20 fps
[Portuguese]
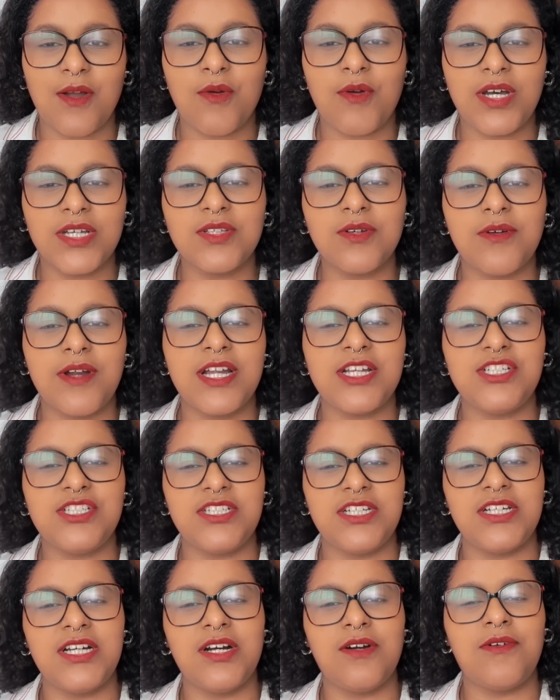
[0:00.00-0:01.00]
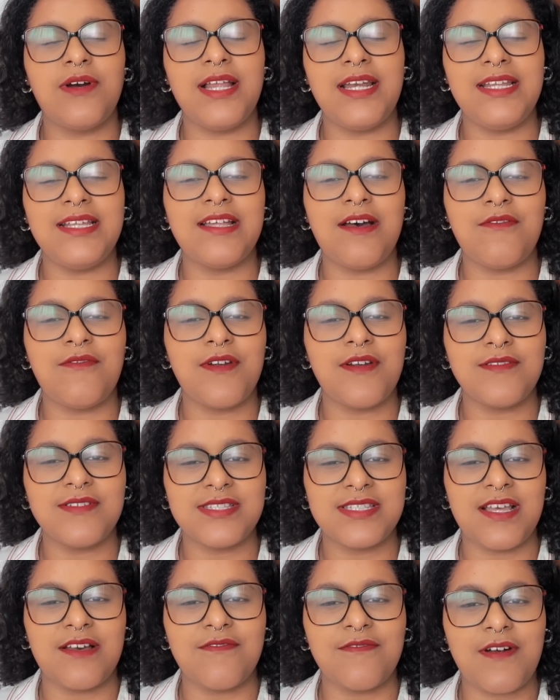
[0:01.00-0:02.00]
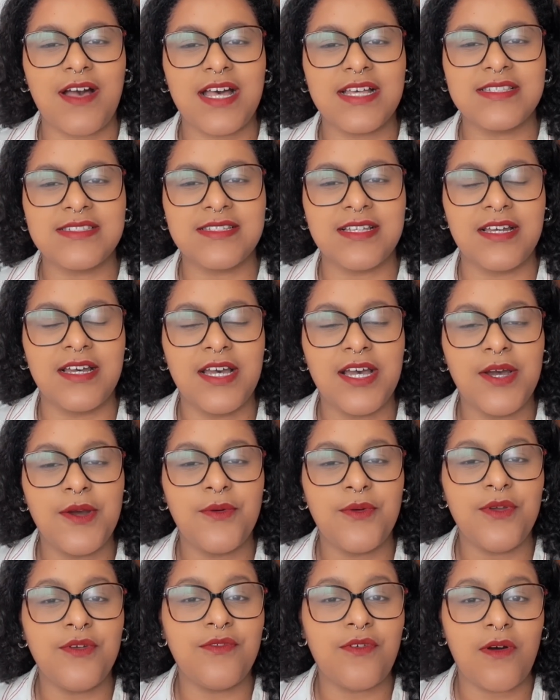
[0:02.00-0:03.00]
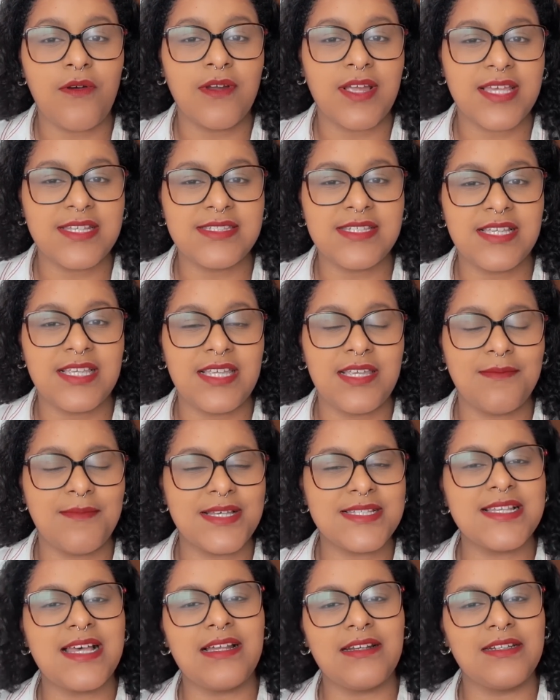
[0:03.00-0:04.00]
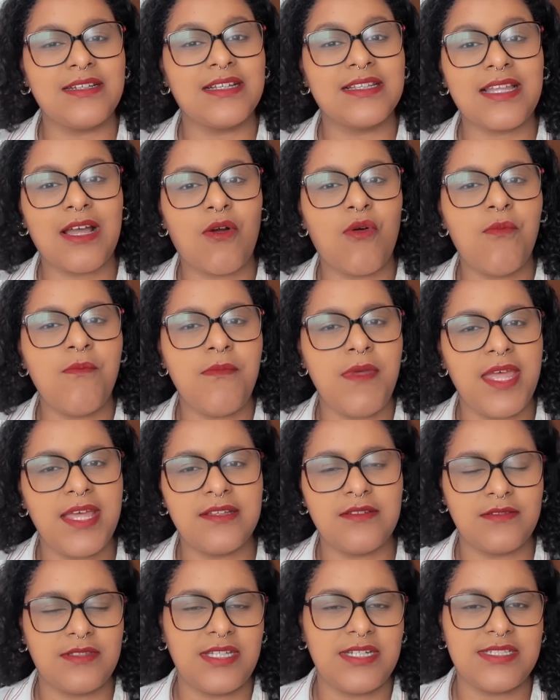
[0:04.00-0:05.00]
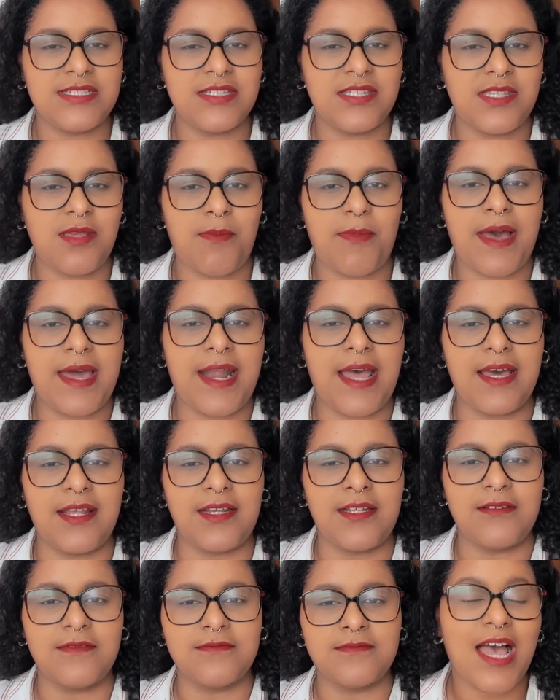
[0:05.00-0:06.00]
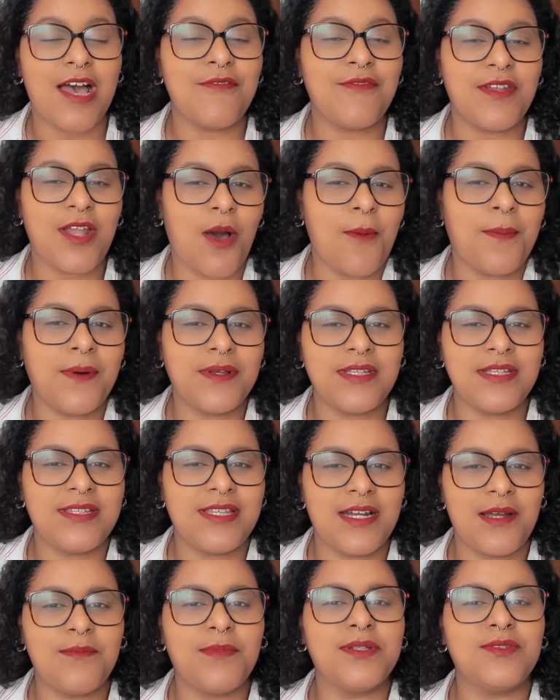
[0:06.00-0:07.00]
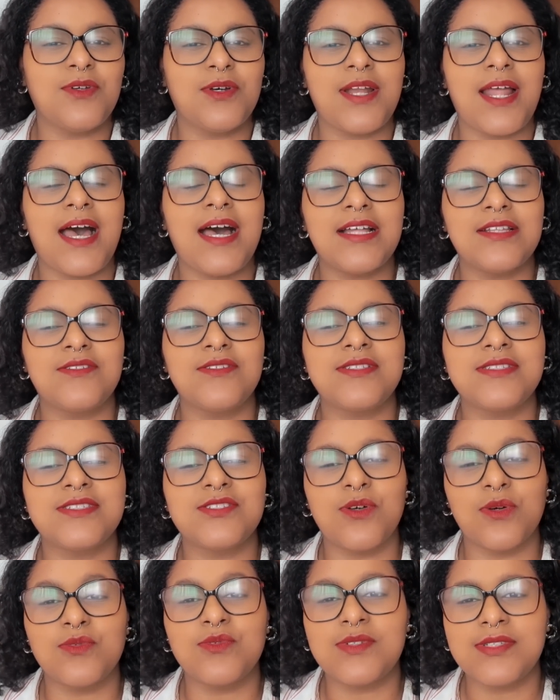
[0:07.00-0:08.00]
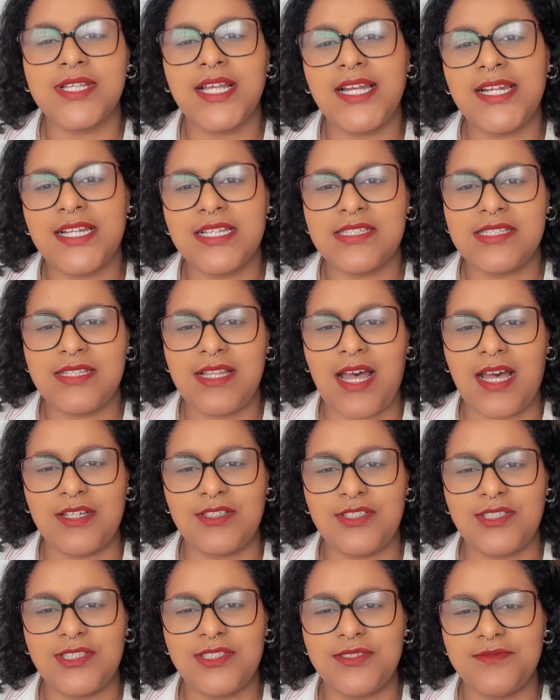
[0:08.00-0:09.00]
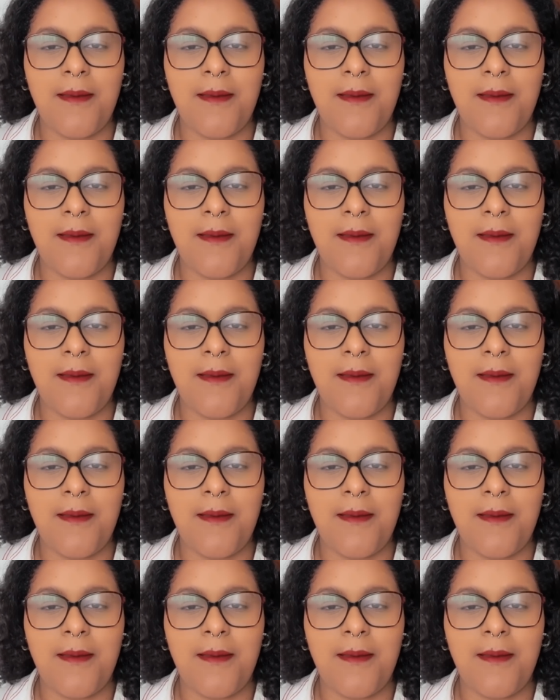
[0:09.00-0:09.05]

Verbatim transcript: Quando o guardião ali da Verme se afasta, o Ivon quer seguir, mas a Alana tá com medo deles se separarem. Afinal, podem ter abandonado soltos ali na cidade.